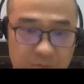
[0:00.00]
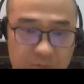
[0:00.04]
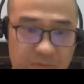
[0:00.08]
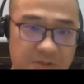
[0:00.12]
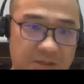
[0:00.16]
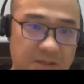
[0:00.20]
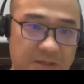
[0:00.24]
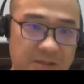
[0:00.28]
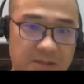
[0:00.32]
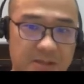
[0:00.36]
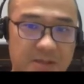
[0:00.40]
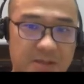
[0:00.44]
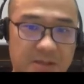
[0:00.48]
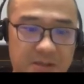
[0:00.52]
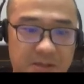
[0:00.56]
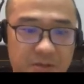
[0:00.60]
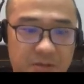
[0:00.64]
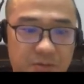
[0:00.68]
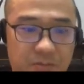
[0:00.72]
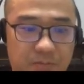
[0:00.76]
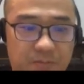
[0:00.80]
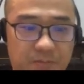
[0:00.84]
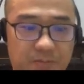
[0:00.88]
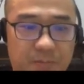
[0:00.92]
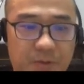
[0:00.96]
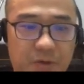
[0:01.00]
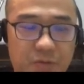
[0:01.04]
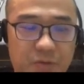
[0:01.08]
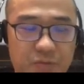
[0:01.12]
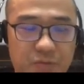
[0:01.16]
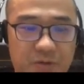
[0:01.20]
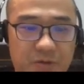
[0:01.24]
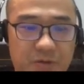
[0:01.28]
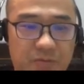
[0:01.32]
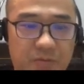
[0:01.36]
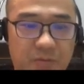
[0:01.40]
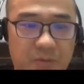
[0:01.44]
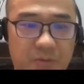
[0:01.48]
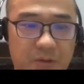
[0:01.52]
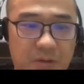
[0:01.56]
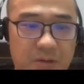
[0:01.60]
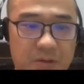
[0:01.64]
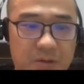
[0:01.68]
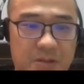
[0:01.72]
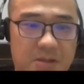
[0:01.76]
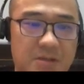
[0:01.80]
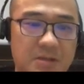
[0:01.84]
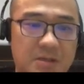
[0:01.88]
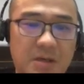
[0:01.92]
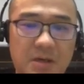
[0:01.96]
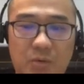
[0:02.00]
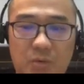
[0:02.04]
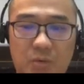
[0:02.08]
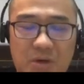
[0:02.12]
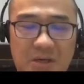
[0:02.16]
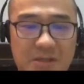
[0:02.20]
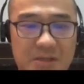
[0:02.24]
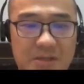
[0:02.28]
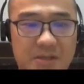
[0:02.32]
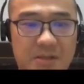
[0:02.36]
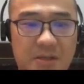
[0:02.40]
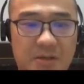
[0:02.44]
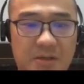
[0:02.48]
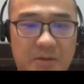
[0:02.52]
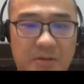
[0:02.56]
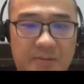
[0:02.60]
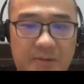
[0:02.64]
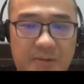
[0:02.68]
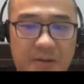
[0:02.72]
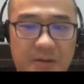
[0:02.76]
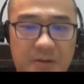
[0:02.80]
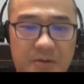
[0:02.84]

驾驶的这种标注任务，其实很花时间，对吧？